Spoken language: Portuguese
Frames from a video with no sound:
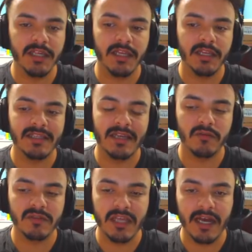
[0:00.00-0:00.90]
que eles
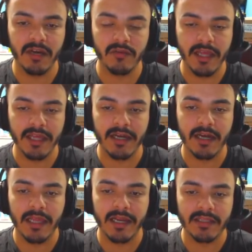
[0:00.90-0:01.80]
anunciaram, né, que a
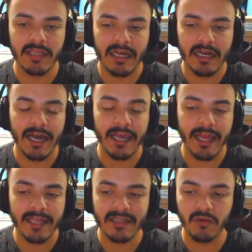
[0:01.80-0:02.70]
galera da
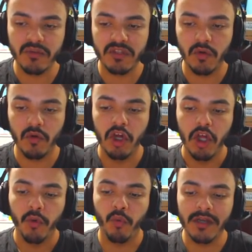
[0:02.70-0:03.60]
Hi-Rez anunciou
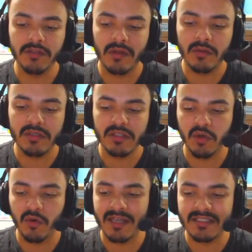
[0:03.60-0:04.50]
quando
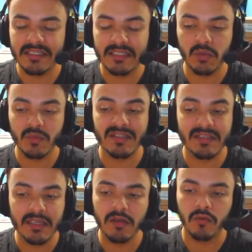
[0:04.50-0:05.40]
anunciou a Season
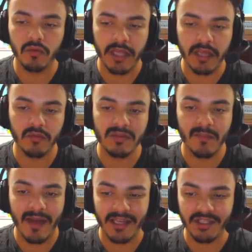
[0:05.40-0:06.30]
5, né, do
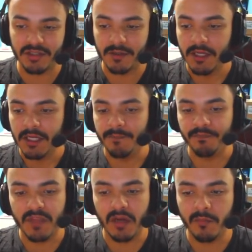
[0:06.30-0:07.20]
Smite.
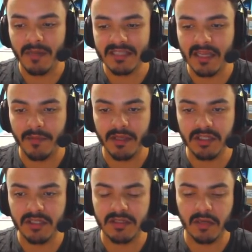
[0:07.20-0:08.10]
Então,
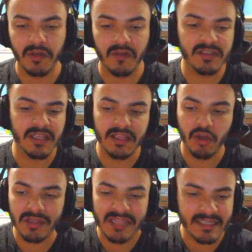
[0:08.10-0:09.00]
basicamente, se eu não me engano, você tem que
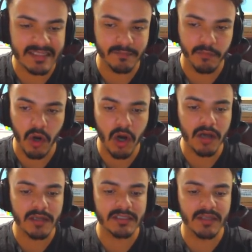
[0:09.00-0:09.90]
derrotar esse
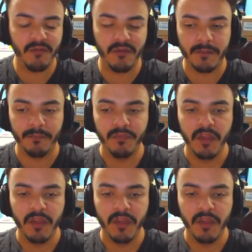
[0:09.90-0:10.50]
boss, enfim.